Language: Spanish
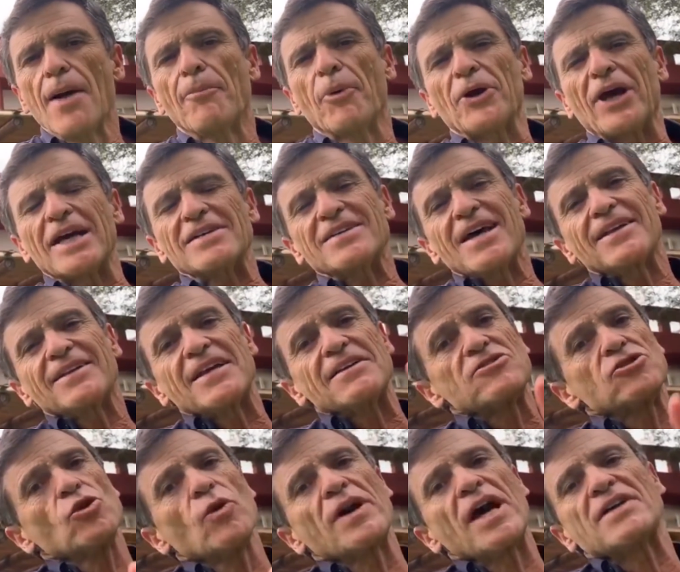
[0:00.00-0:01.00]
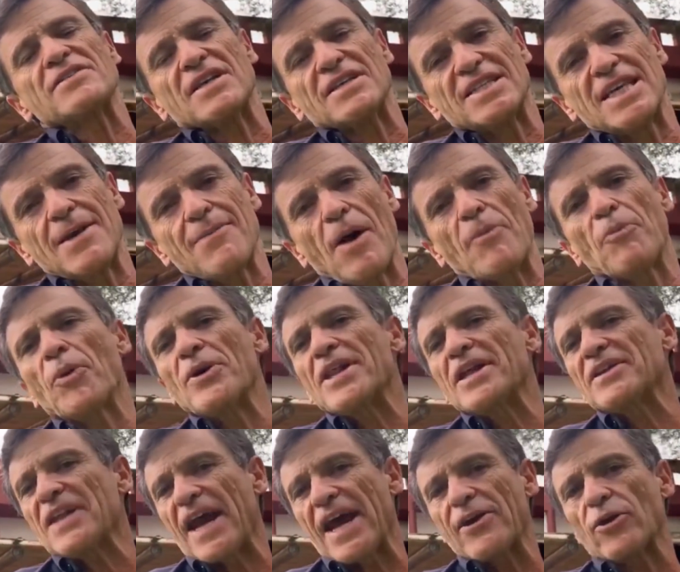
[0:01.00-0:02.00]
porque esa atención excesiva
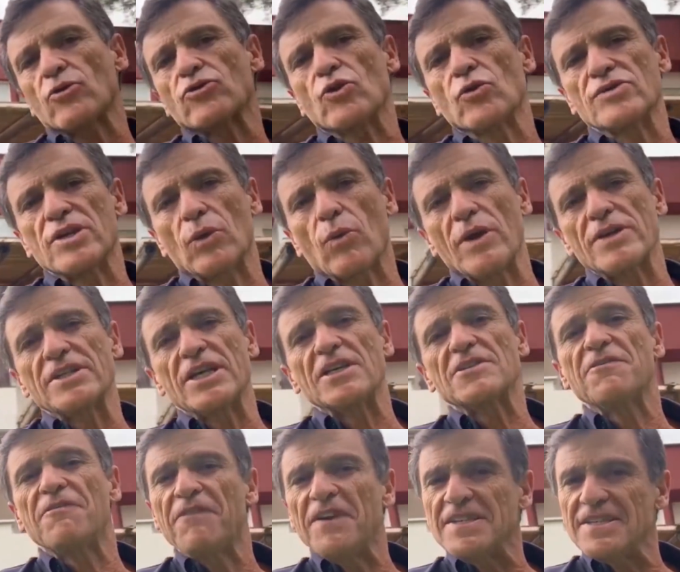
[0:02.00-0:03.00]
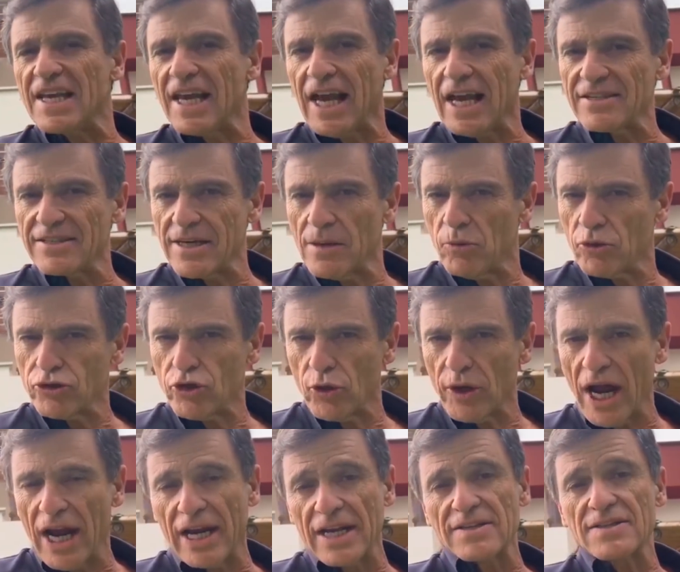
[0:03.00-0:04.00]
puede traernos consecuencias físicas y
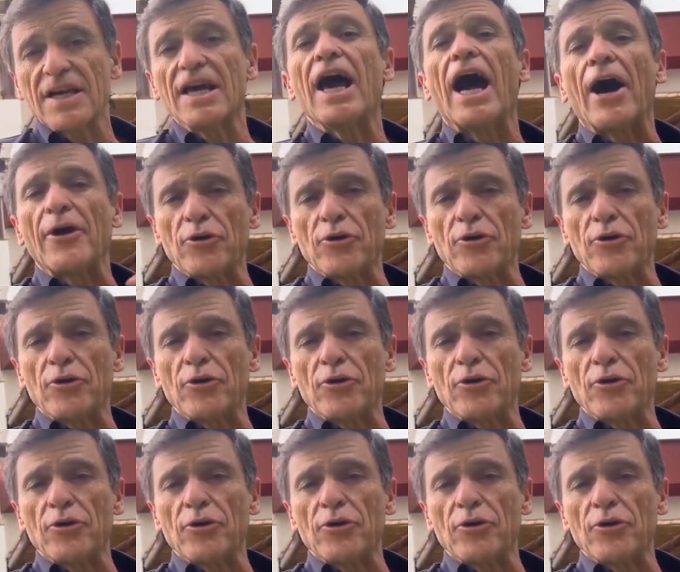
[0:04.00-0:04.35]
emocionales,